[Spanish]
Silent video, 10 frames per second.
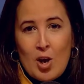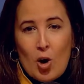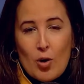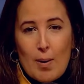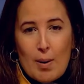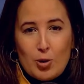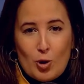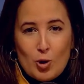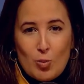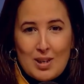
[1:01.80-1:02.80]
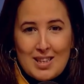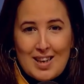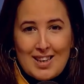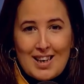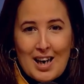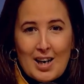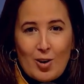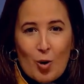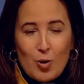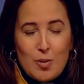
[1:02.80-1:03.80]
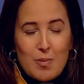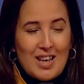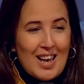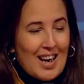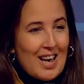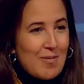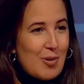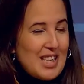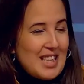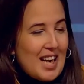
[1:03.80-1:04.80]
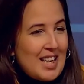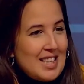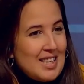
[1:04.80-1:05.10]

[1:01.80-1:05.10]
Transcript: Hoy hablamos con su presidenta, Karen Cous. Bienvenida, Karen. Buenas tardes.